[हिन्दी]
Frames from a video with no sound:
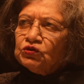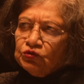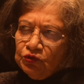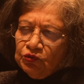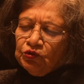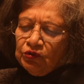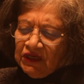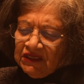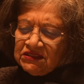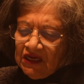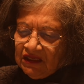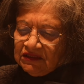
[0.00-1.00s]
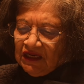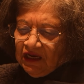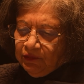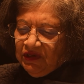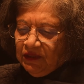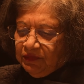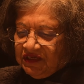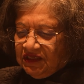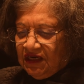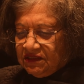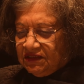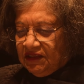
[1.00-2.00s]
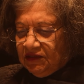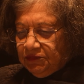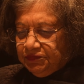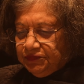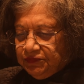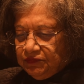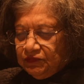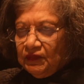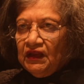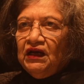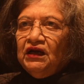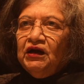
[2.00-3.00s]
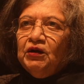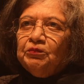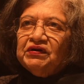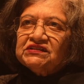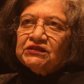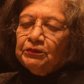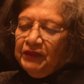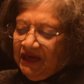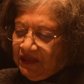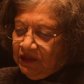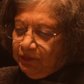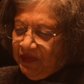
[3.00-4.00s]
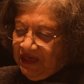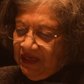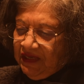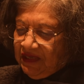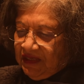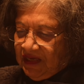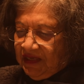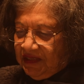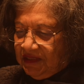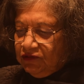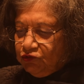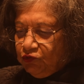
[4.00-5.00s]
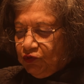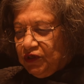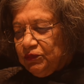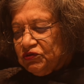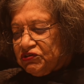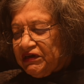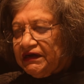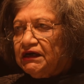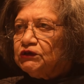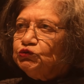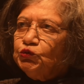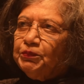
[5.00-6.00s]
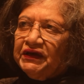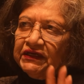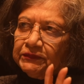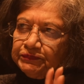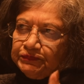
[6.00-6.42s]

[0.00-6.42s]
तो उनका साथ काबिल बर्दाश्त था पर जब बैरा बिल लेकर आया तो उन्होंने मुझसे कहा यू पे